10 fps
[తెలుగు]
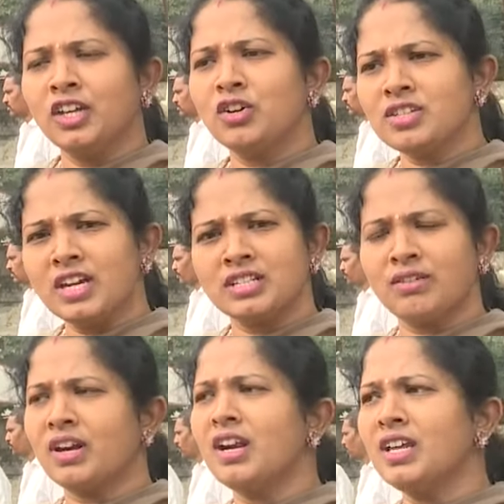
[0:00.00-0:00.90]
ఈరోజు ఆయన
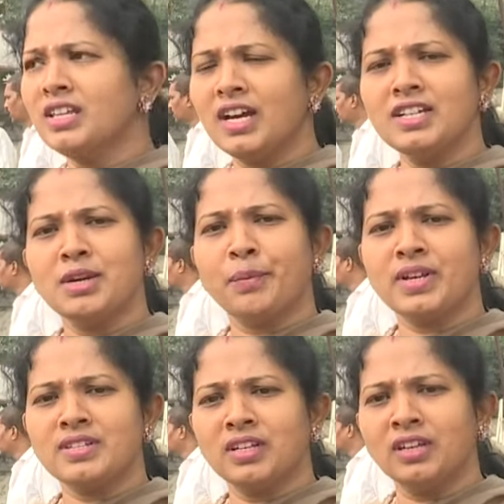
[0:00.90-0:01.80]
స్వర్ణాంధ్ర అని
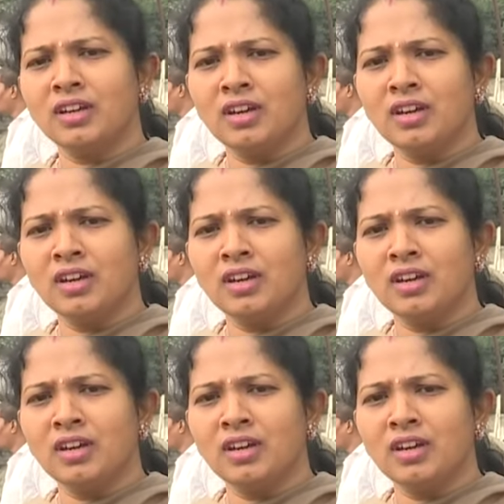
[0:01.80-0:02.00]
చెప్పేసి